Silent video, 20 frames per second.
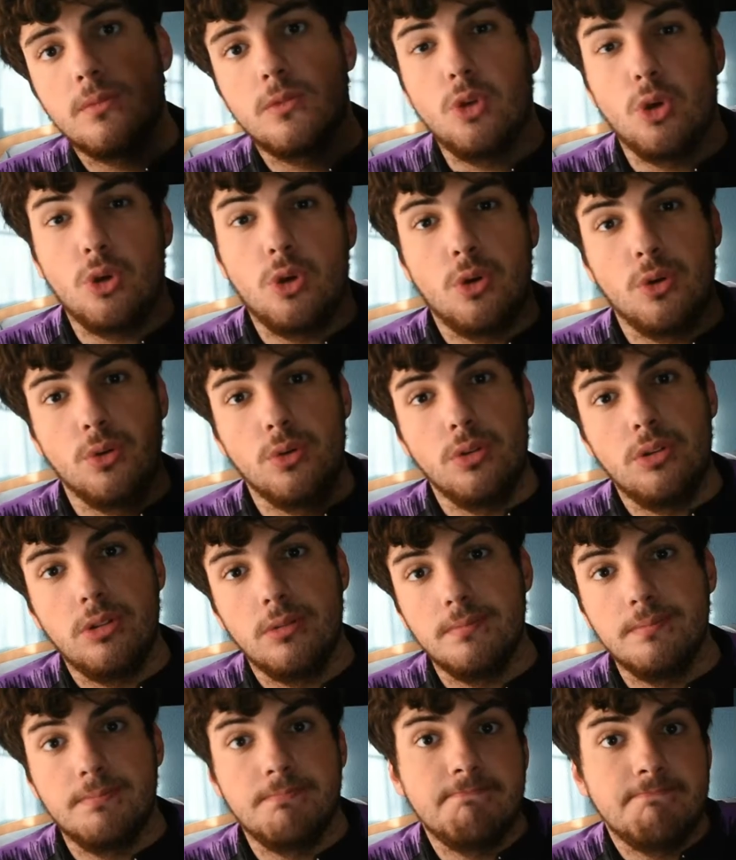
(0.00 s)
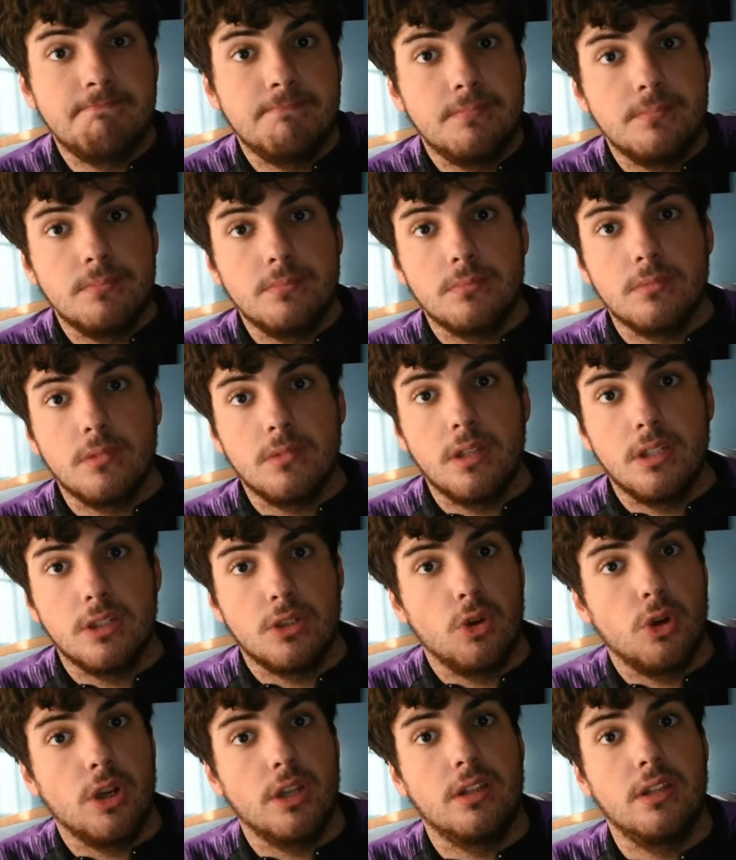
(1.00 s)
Tobocruz Cruz. Es
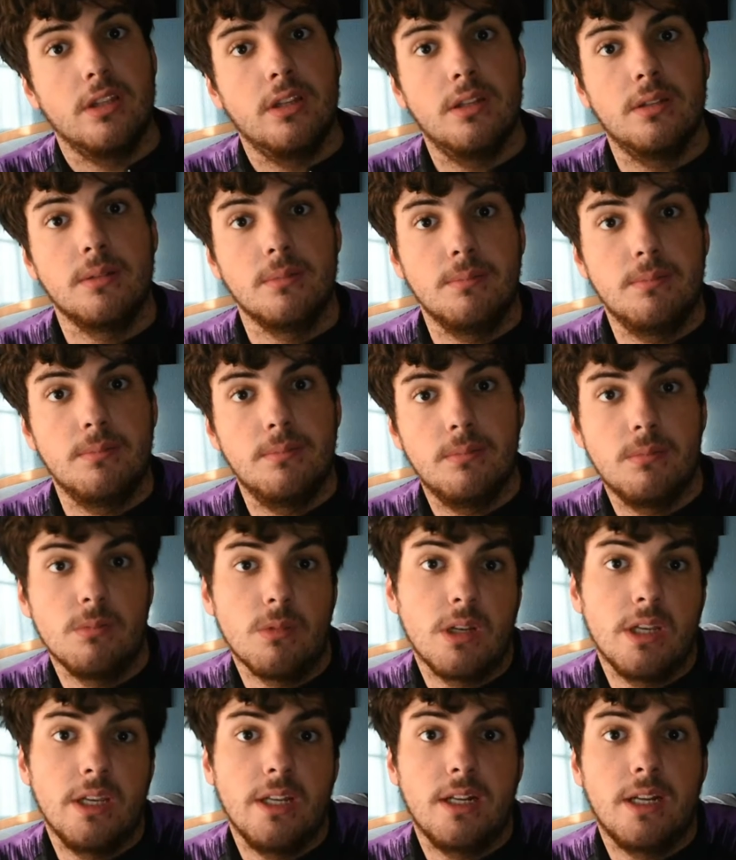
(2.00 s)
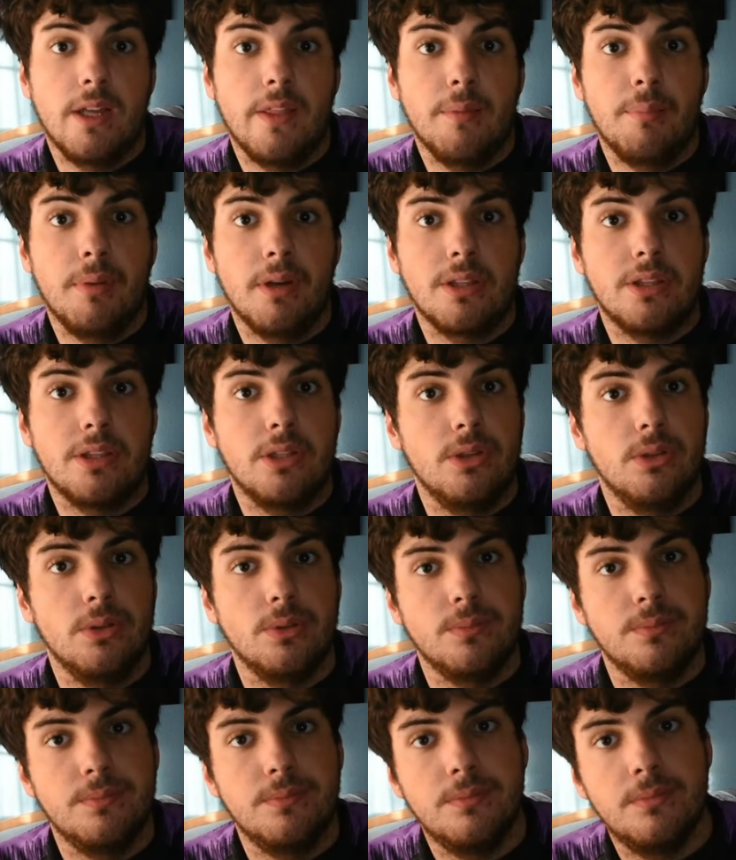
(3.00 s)
lo que tiene ir cada
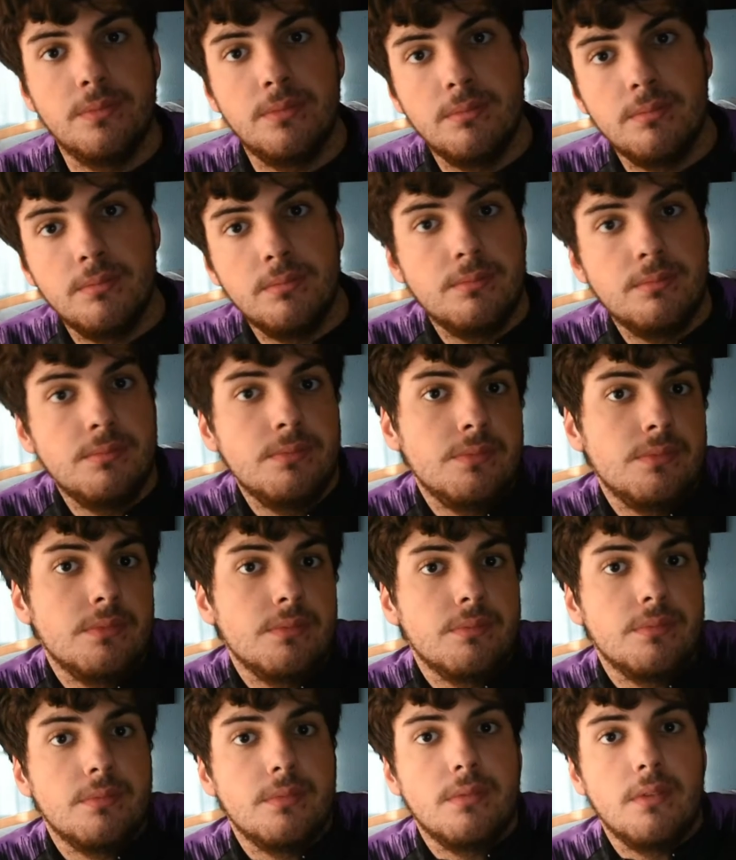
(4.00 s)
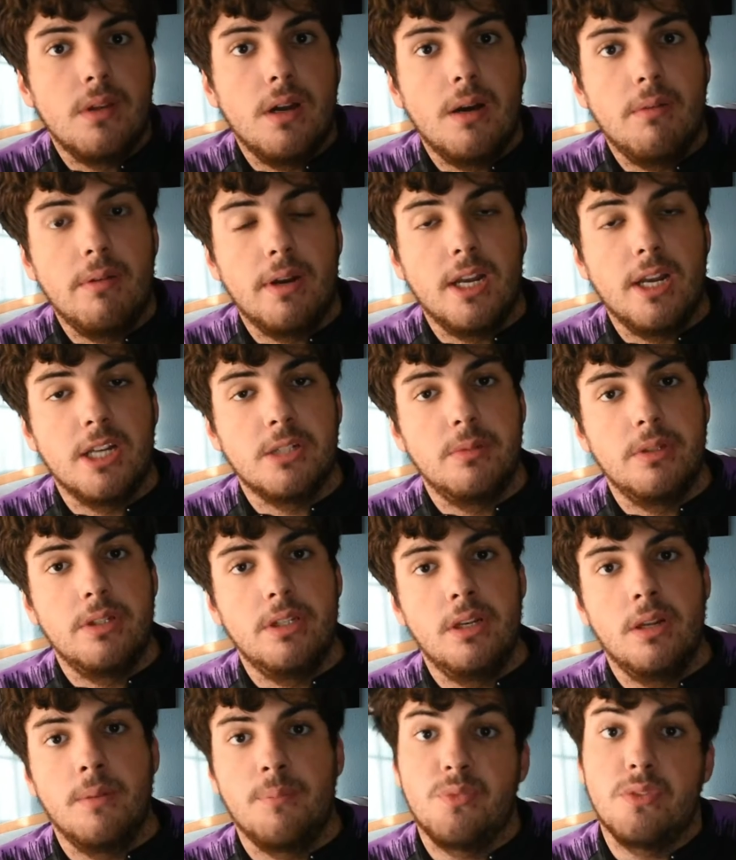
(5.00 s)
partido a verlas
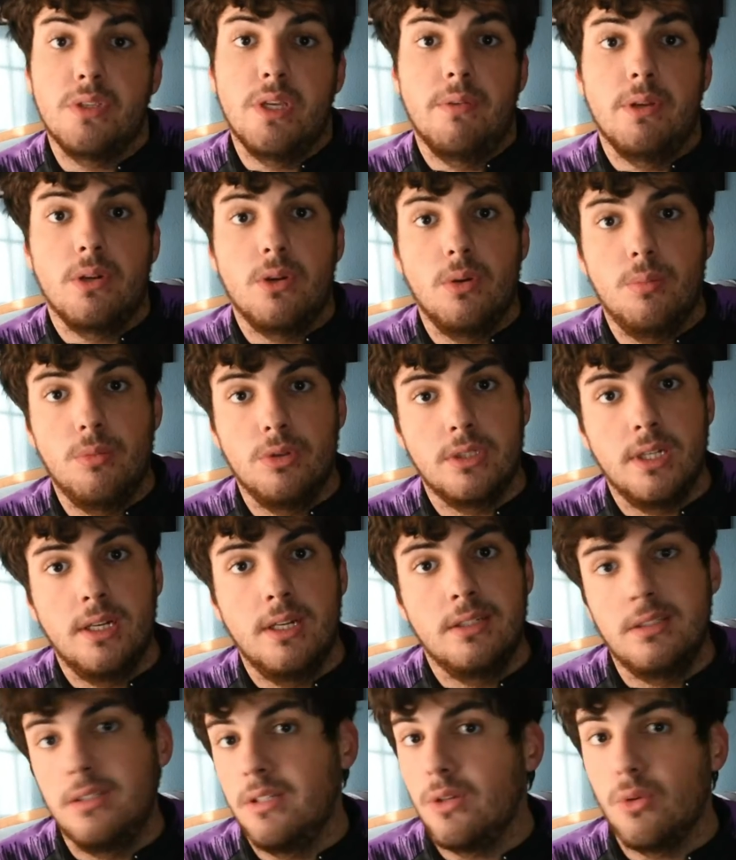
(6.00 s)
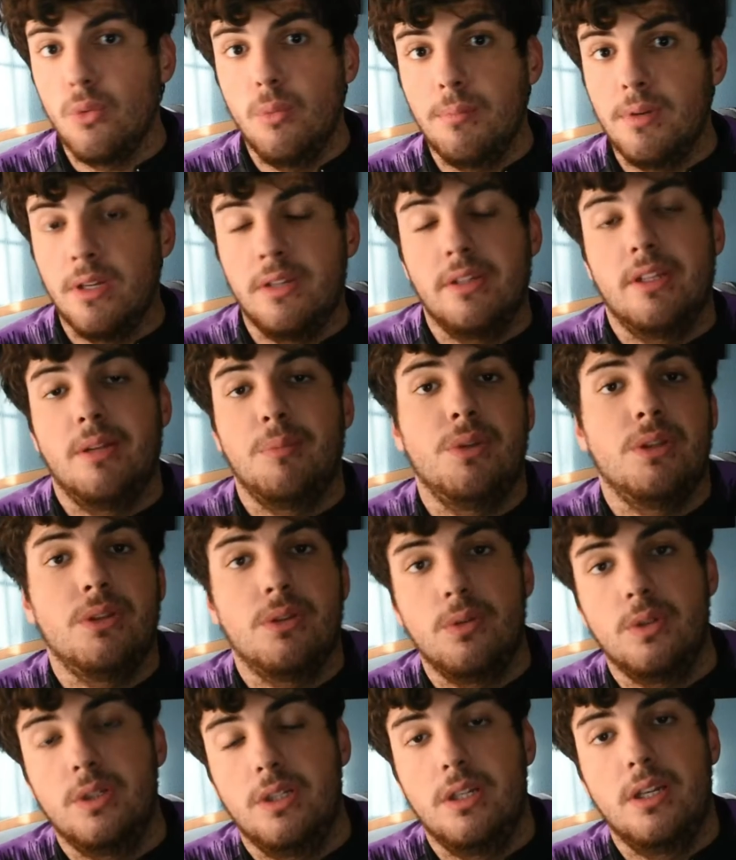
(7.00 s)
venir y a ver cómo sale sin ningún
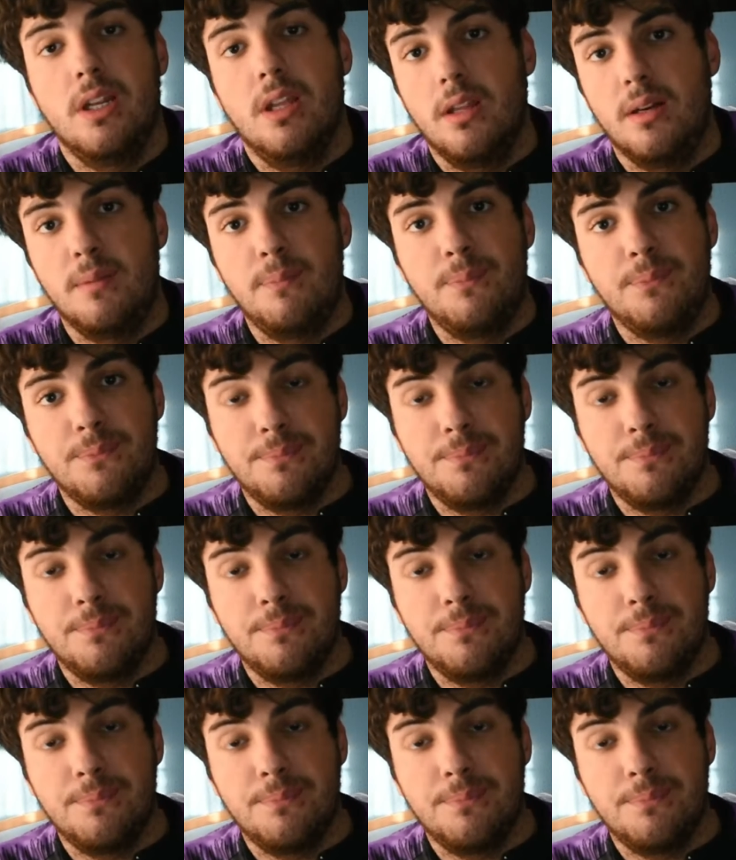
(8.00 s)
planteamiento y sin nada.